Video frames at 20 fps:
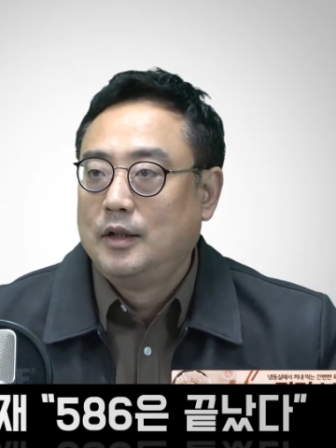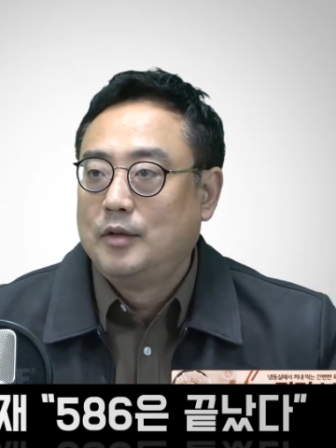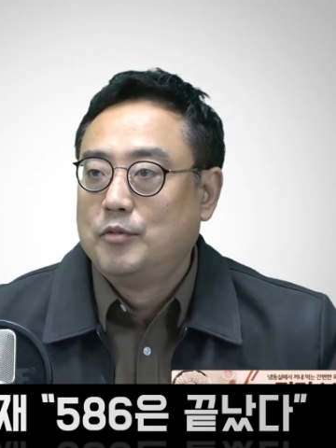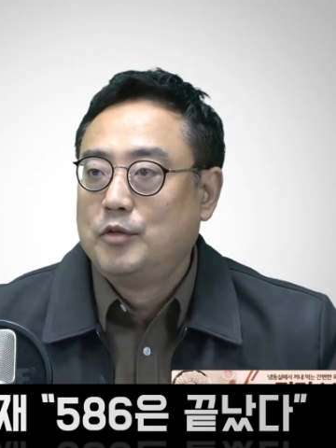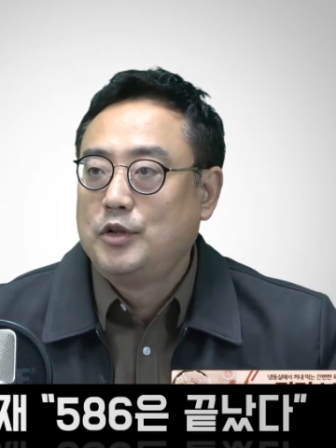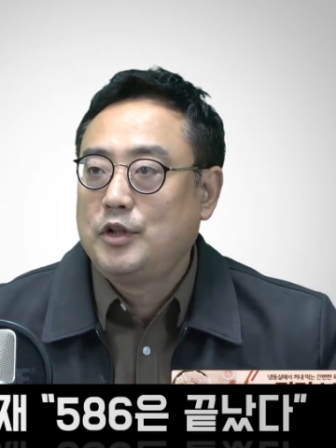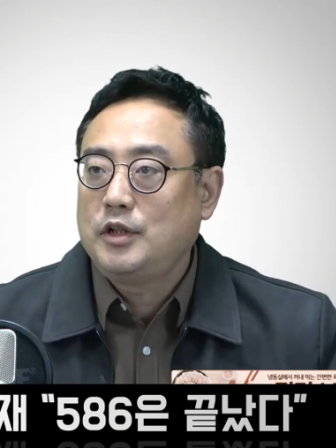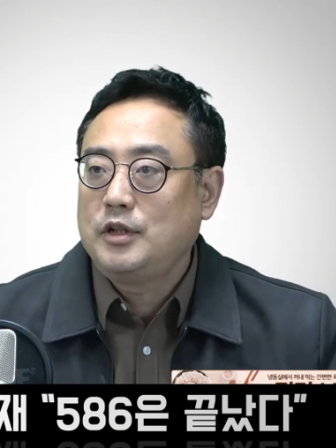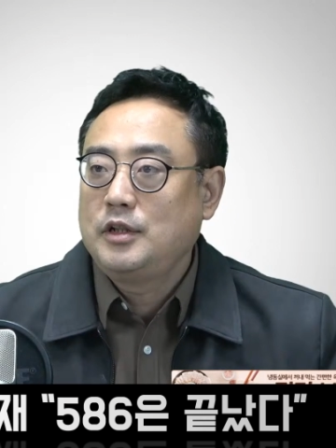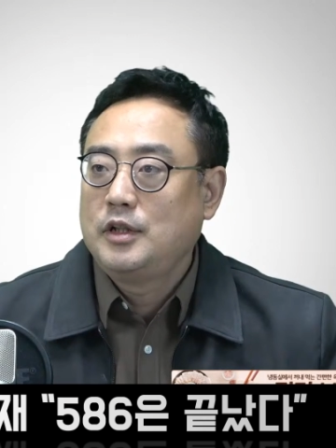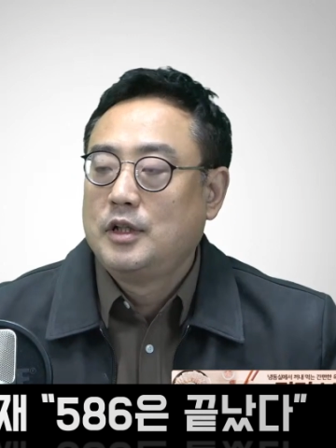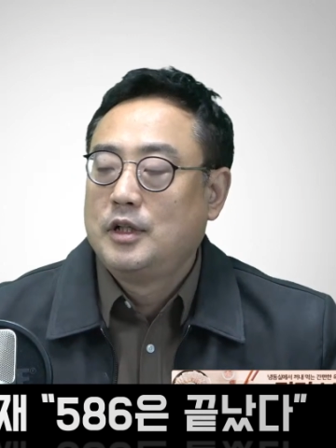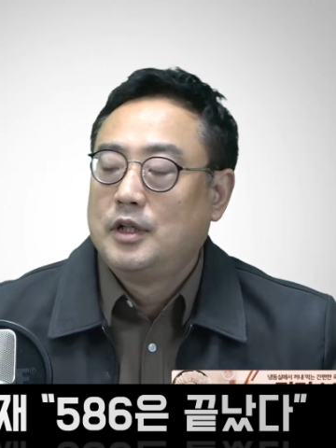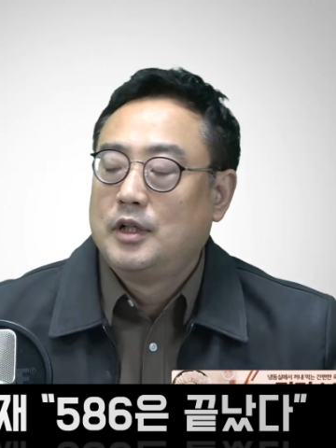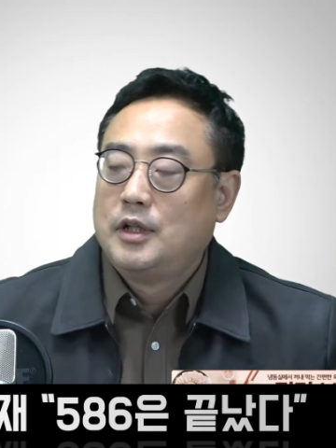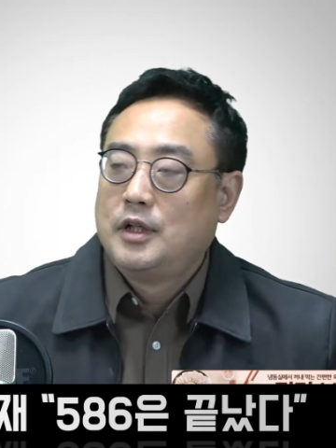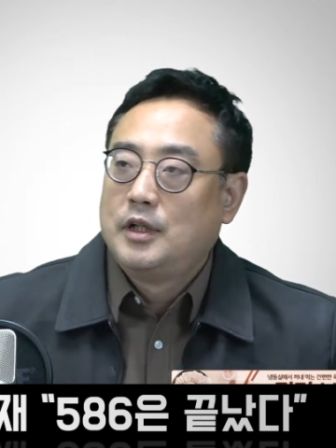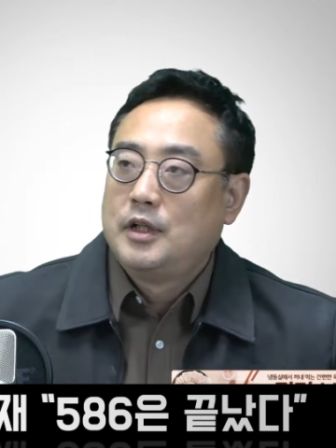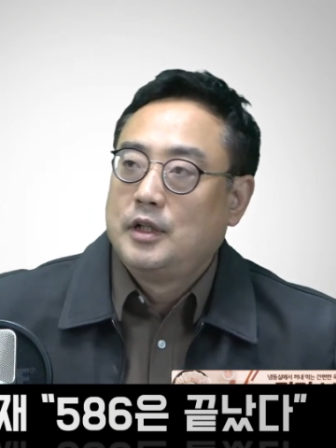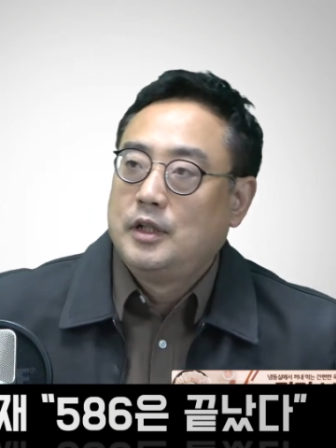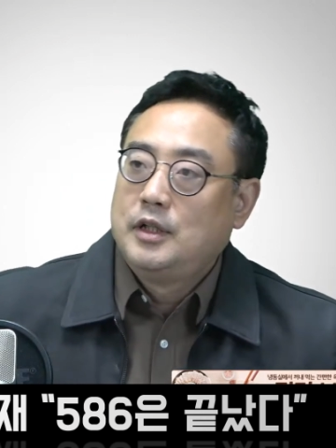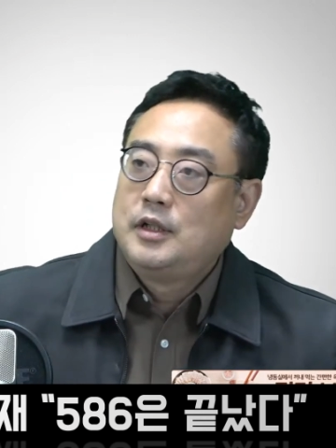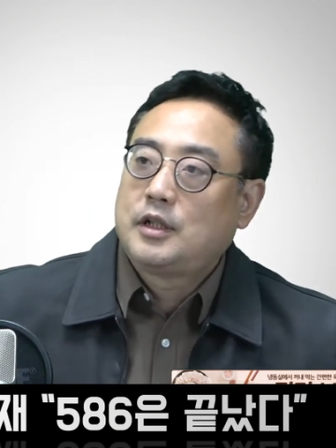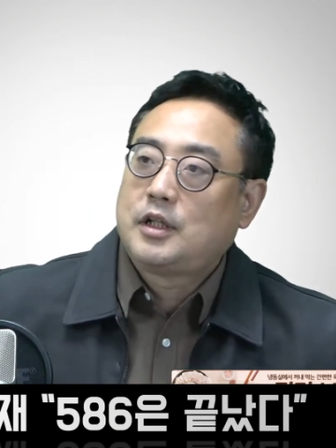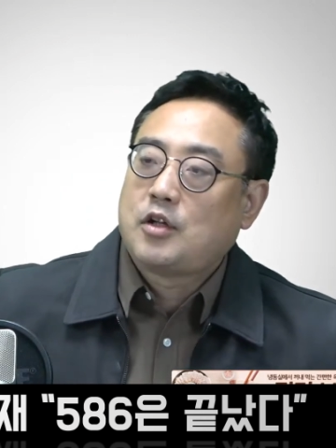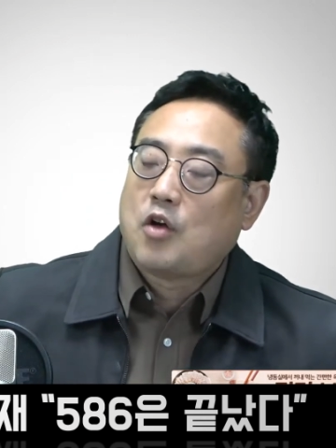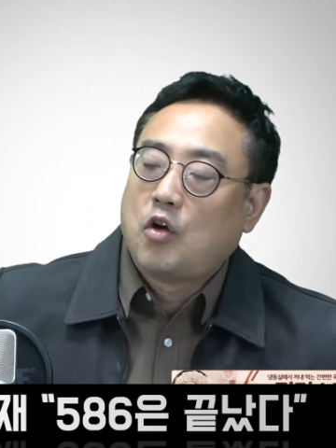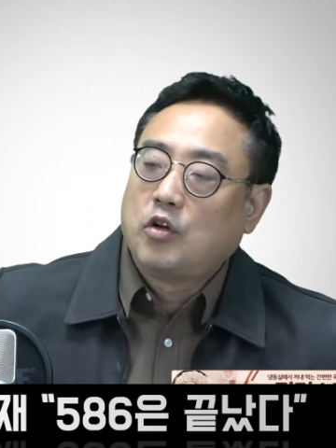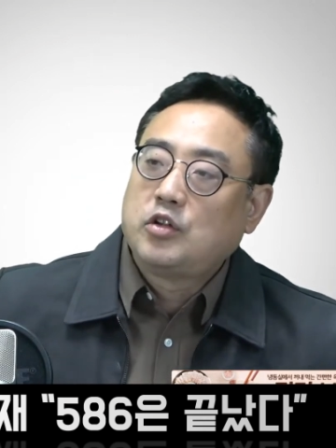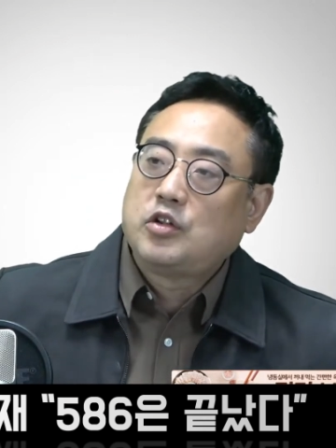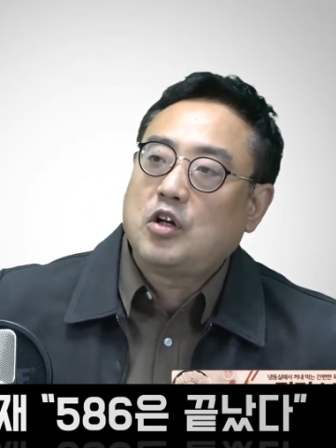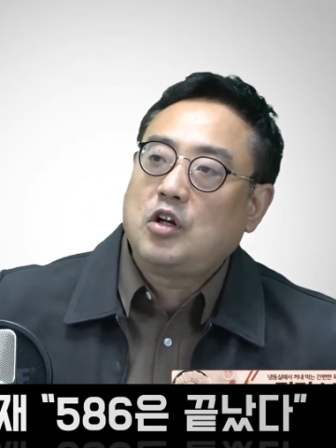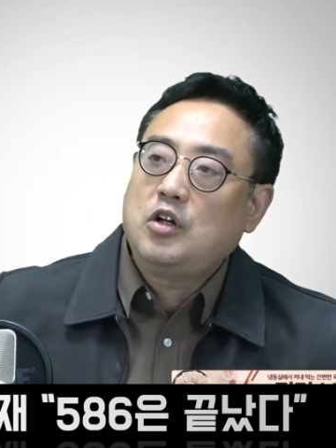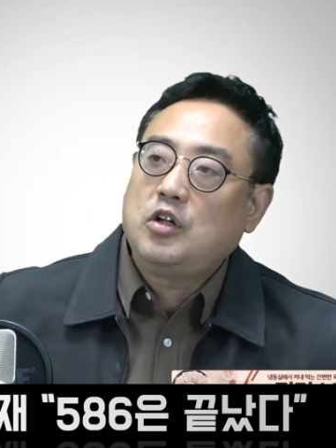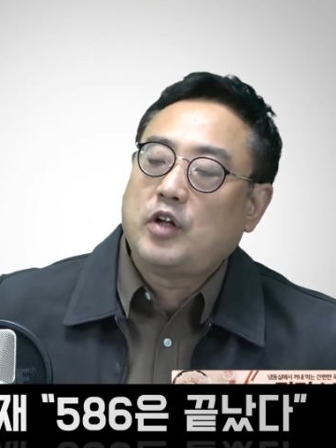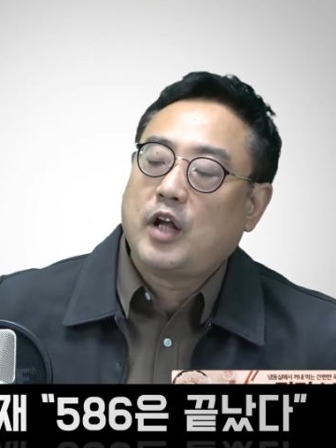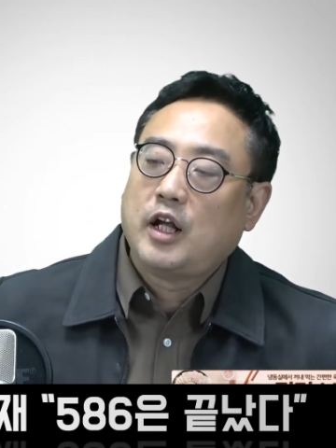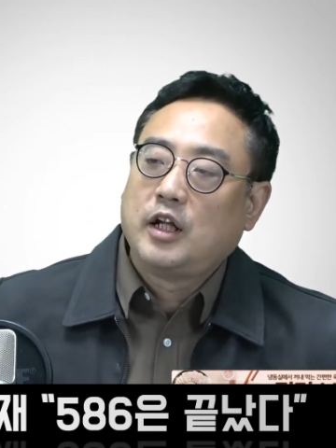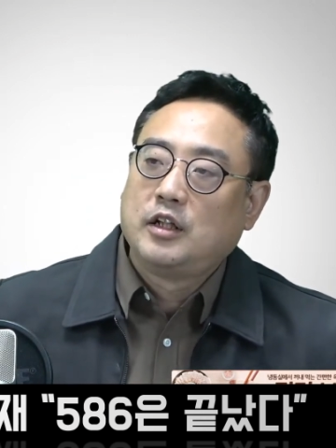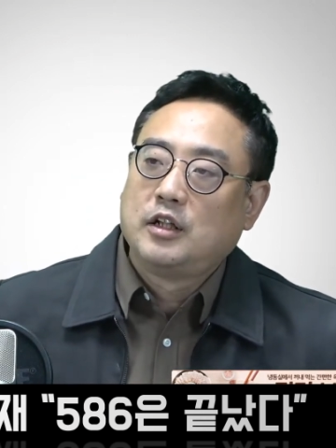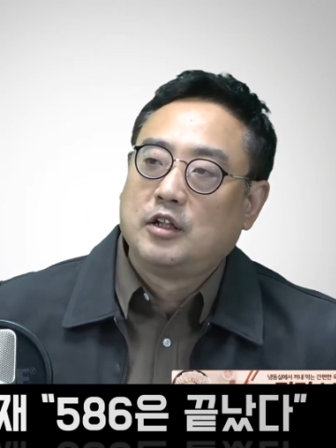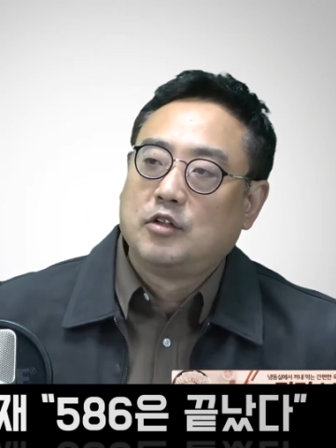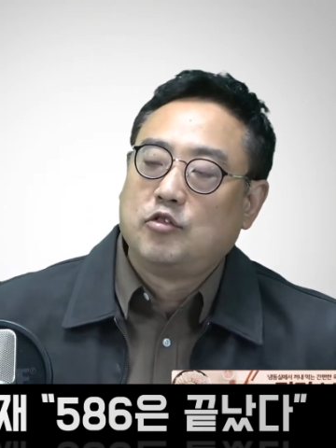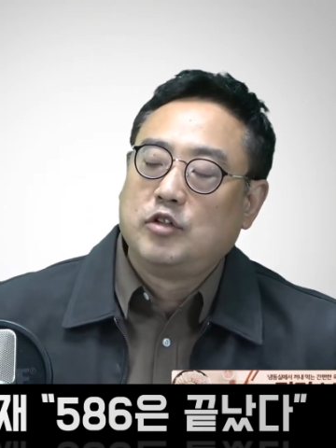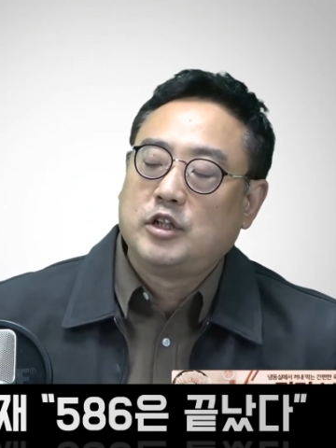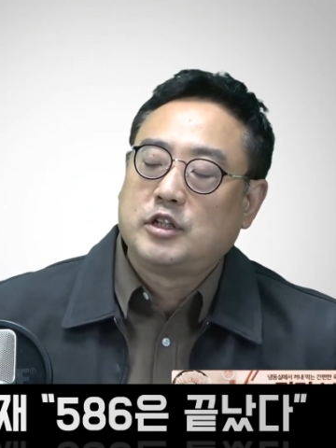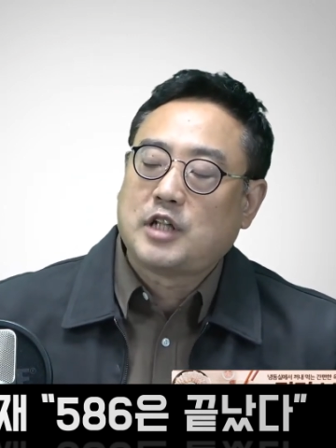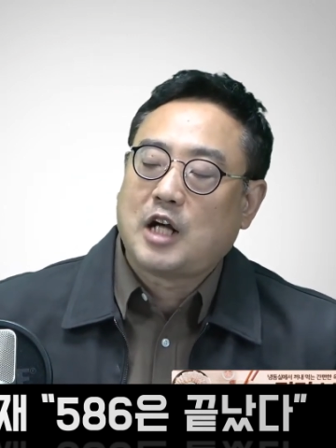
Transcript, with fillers: 물론 이렇게 연결되어 있는 우리